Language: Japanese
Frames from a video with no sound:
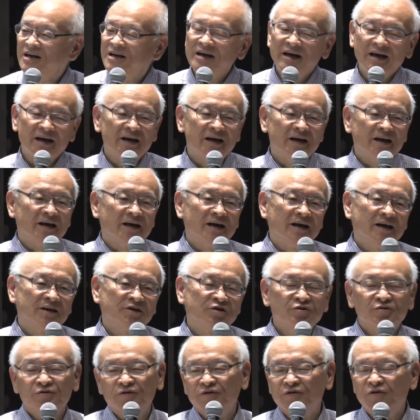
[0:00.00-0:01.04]
えー、
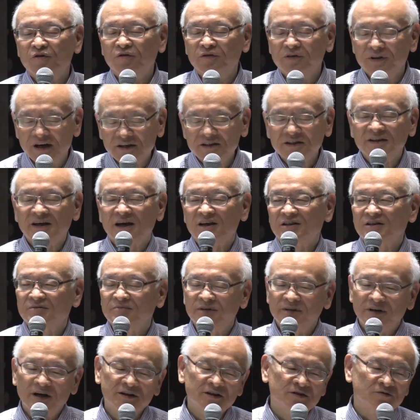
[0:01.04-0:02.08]
給料なし休み
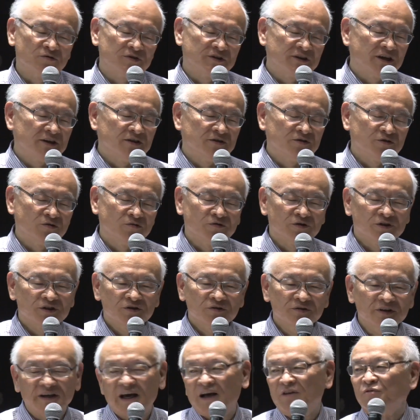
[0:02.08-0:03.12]
なしの専属秘書
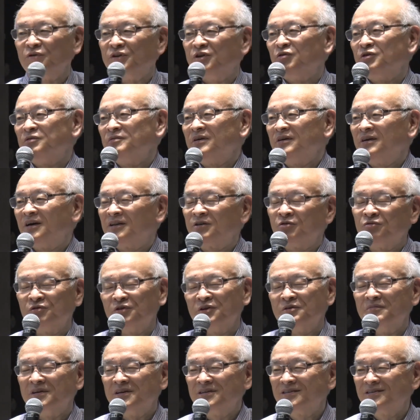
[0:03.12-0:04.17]
に雇っており雇っており
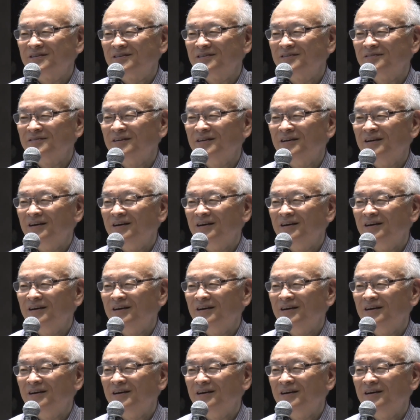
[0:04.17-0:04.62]
ます